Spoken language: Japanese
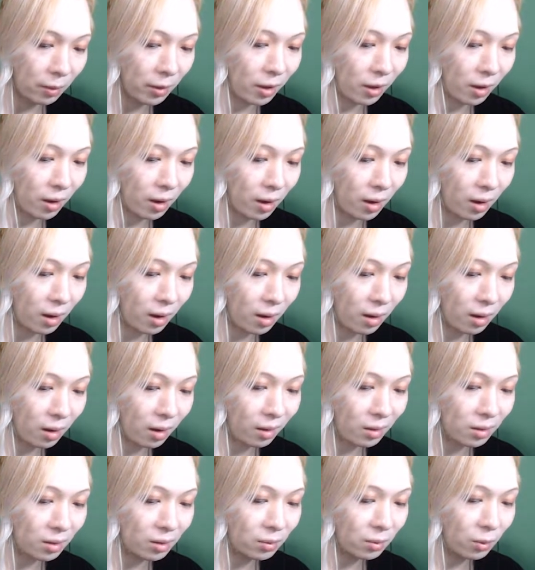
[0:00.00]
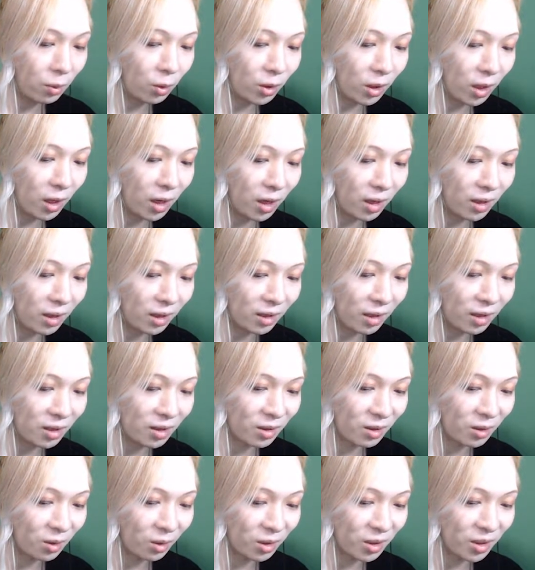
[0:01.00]
か。あ、UFO だーなんて
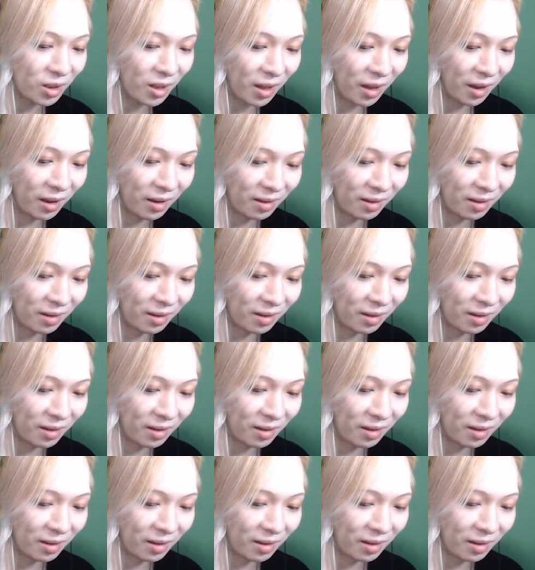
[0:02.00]
通用しない。